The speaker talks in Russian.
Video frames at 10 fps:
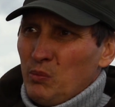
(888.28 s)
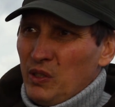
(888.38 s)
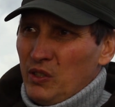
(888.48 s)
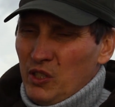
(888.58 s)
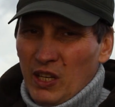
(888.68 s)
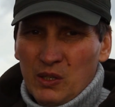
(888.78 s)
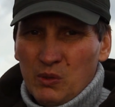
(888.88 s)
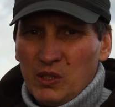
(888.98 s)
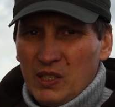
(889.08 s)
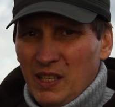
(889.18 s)
быть, к
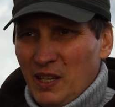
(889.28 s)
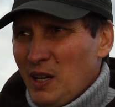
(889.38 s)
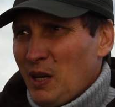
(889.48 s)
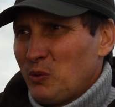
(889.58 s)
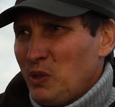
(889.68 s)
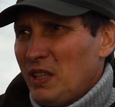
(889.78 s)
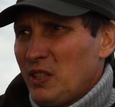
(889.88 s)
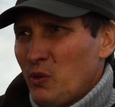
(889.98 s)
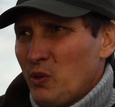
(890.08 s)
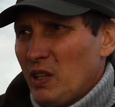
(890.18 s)
счастью, не знаю как, но я на
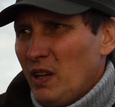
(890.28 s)
него не